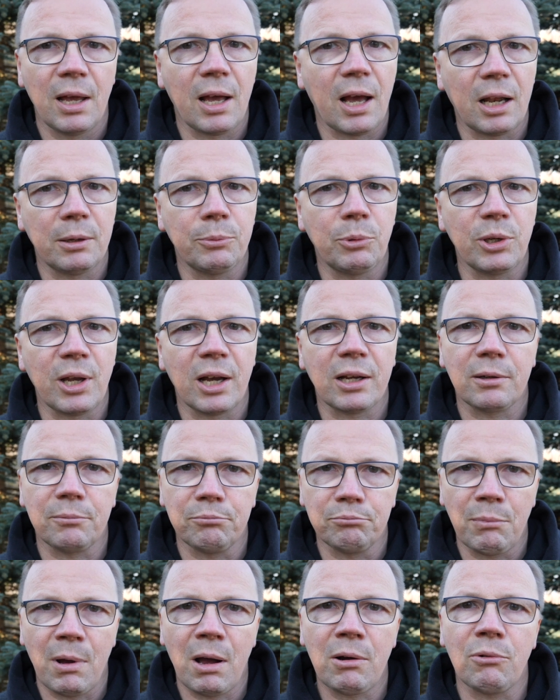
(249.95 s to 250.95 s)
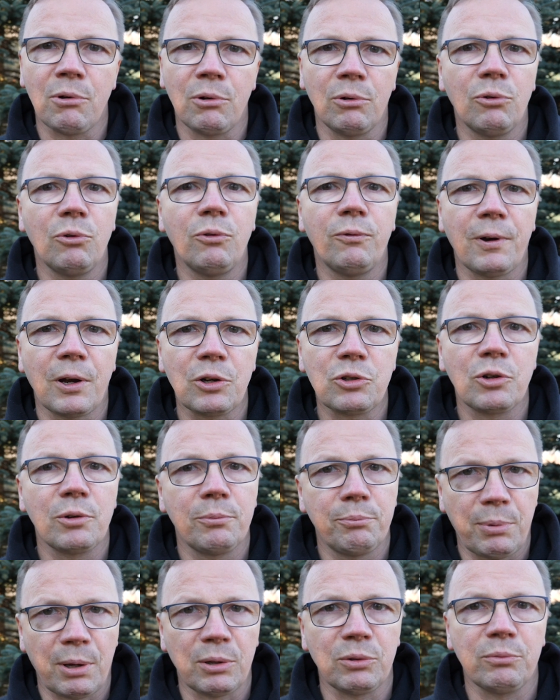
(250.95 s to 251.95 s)
albo jak mało ufasz
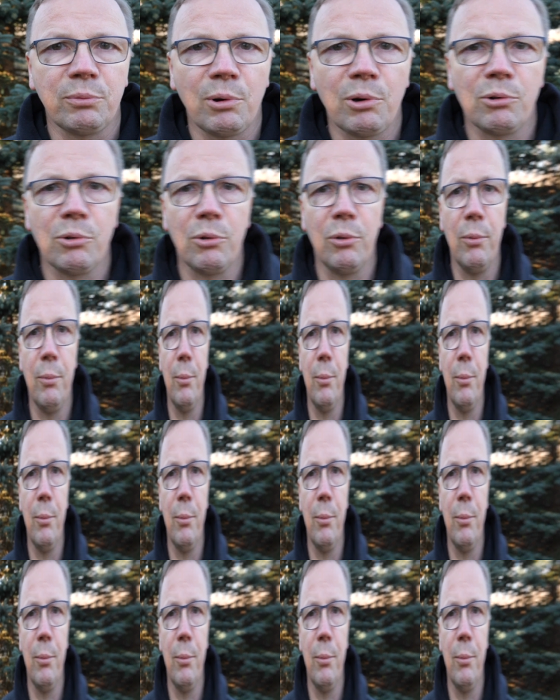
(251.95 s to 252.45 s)
Panu Bogu.